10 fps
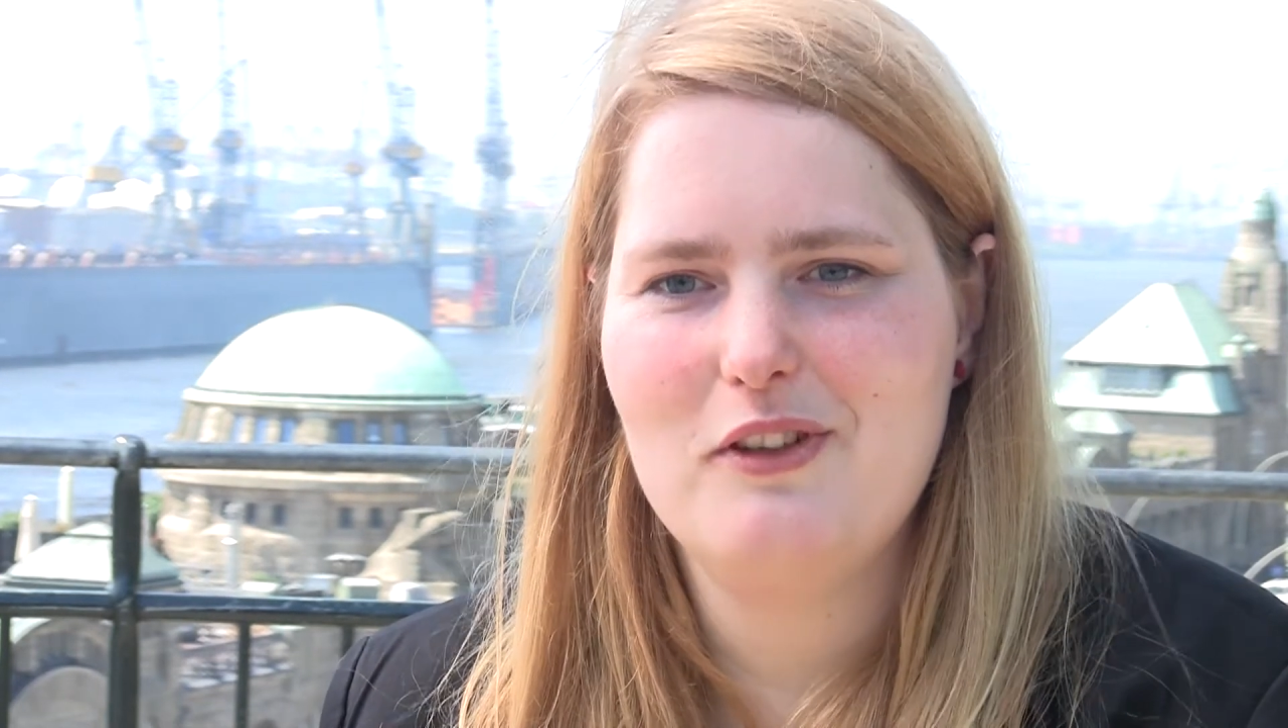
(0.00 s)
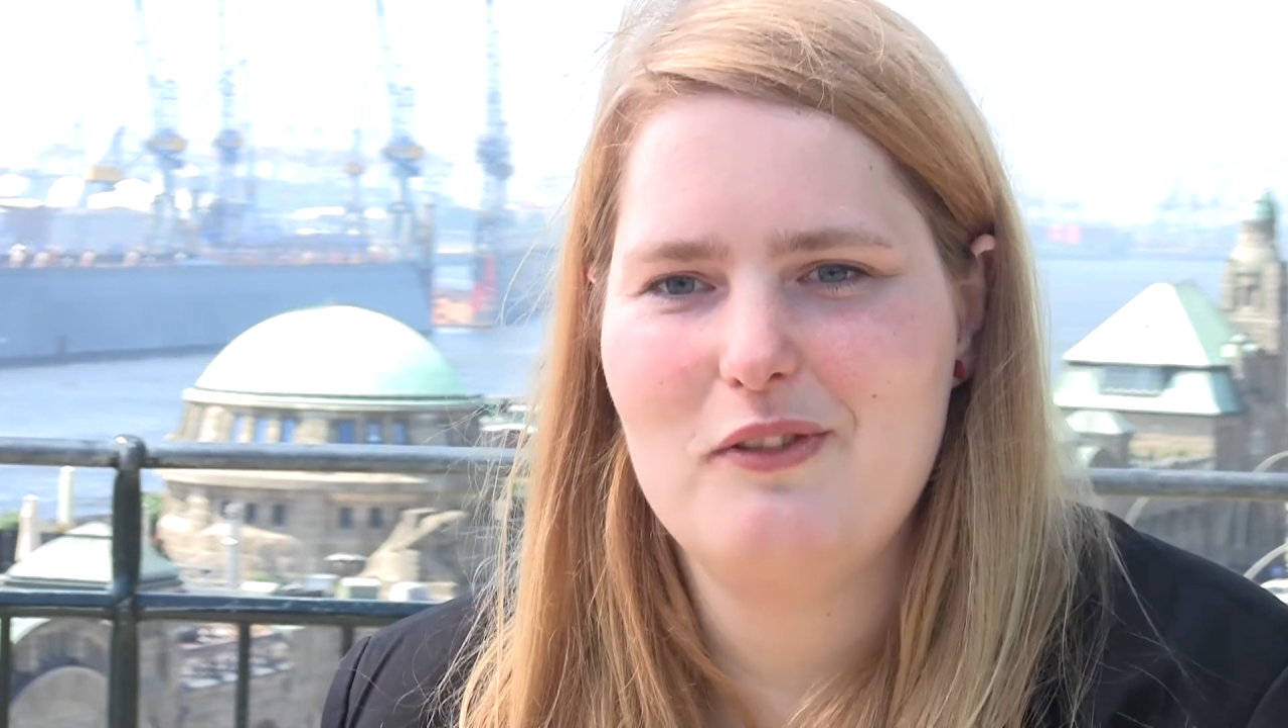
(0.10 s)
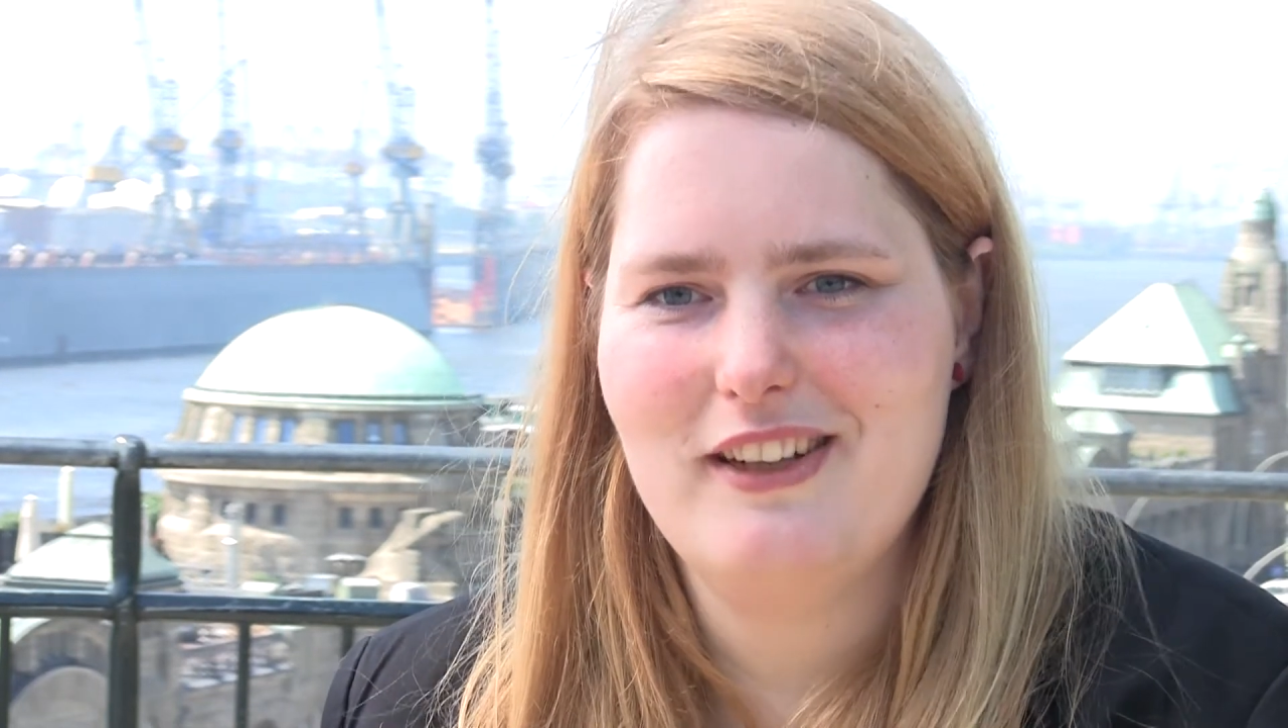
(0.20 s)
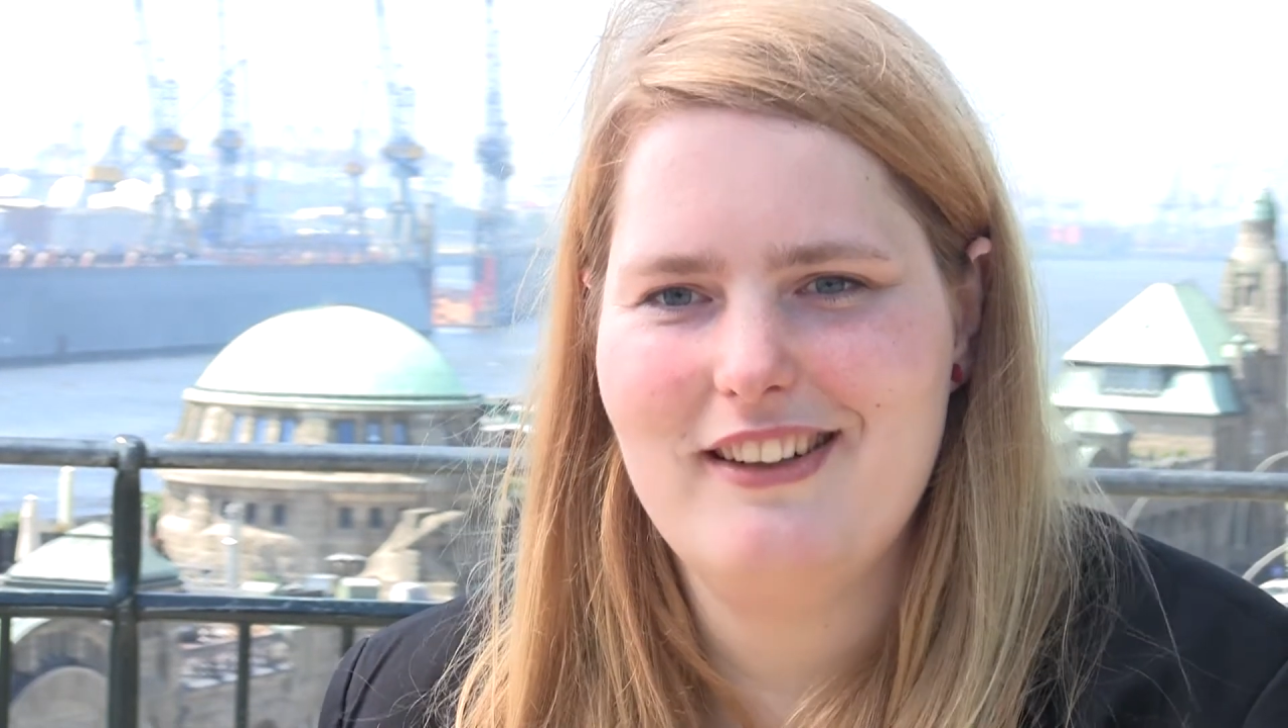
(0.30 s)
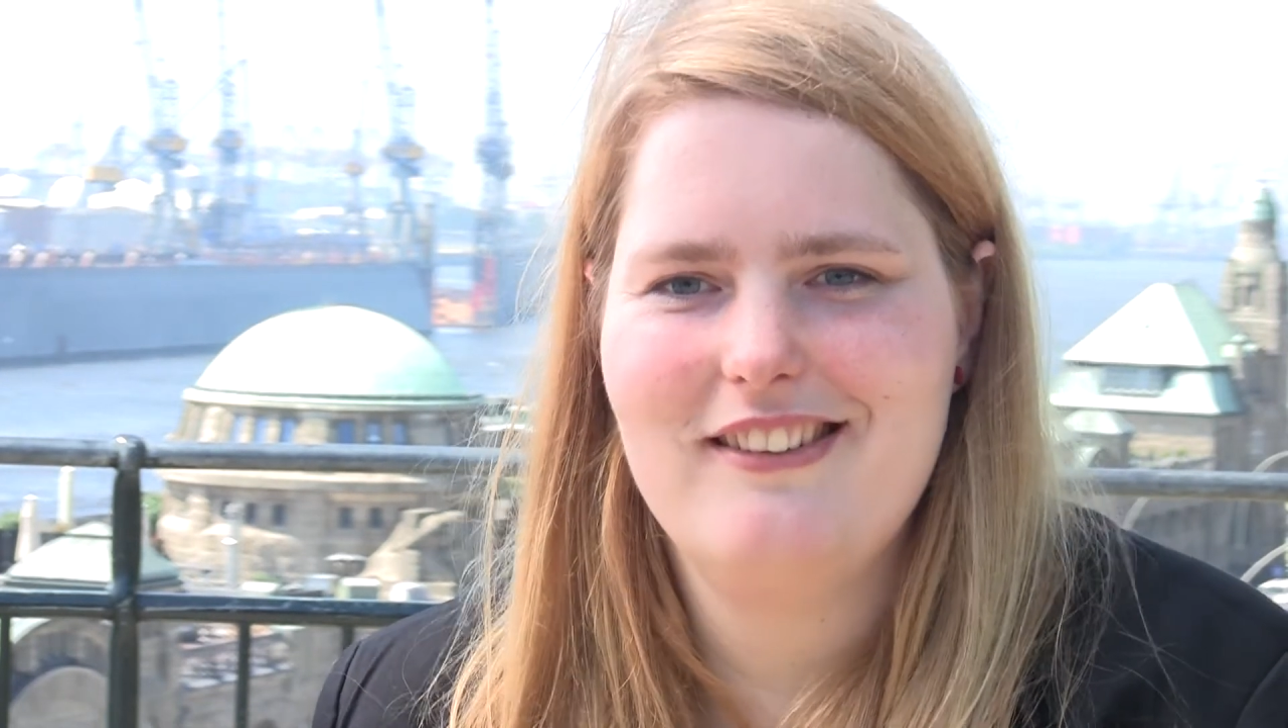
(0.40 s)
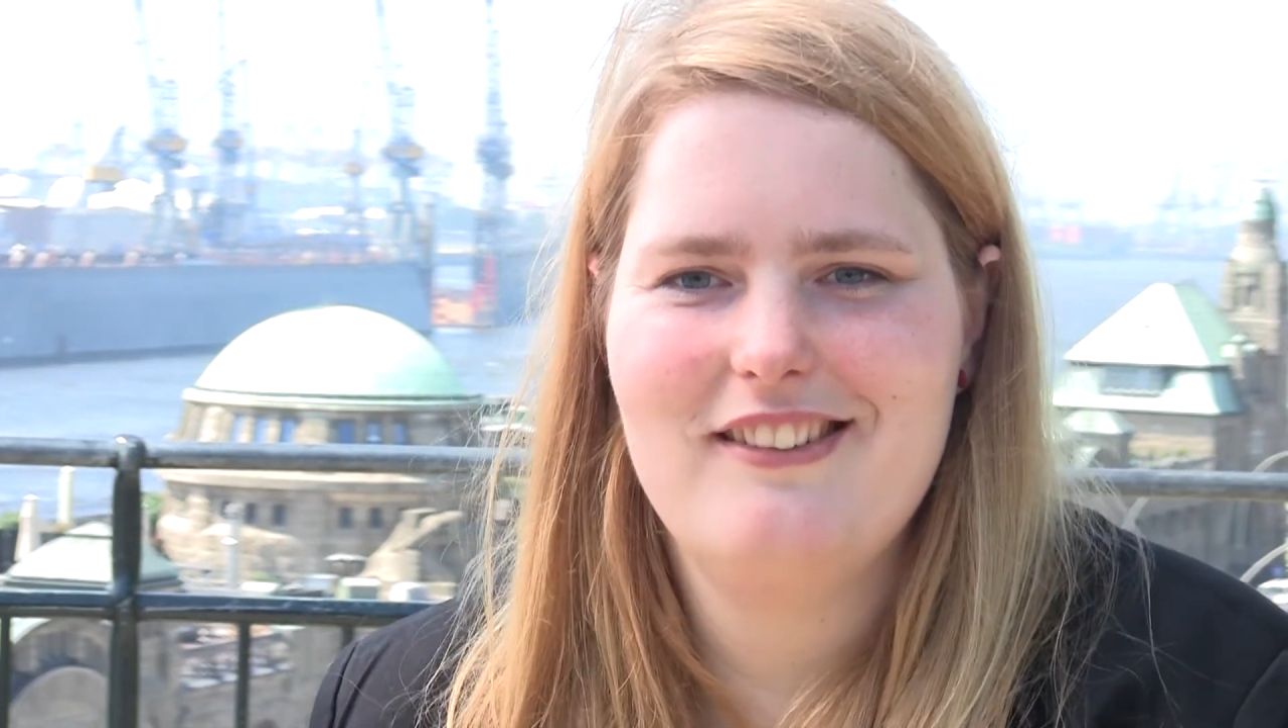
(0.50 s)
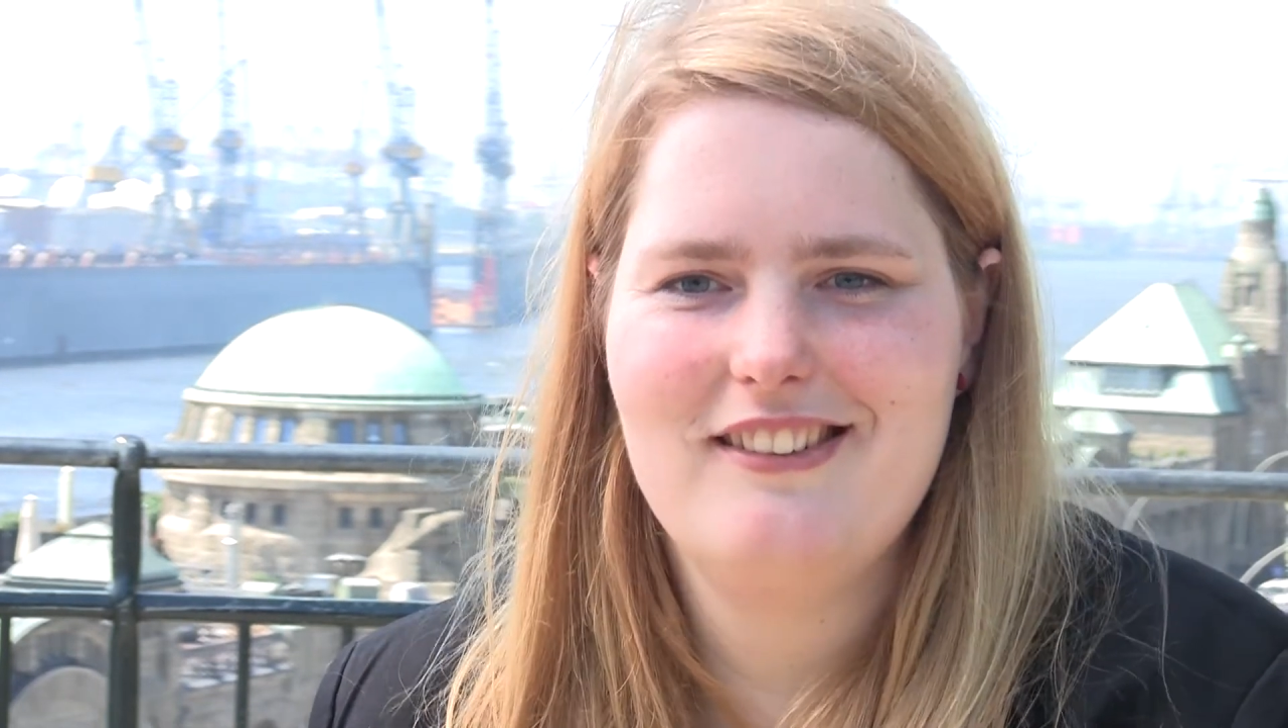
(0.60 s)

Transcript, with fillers: schwingen.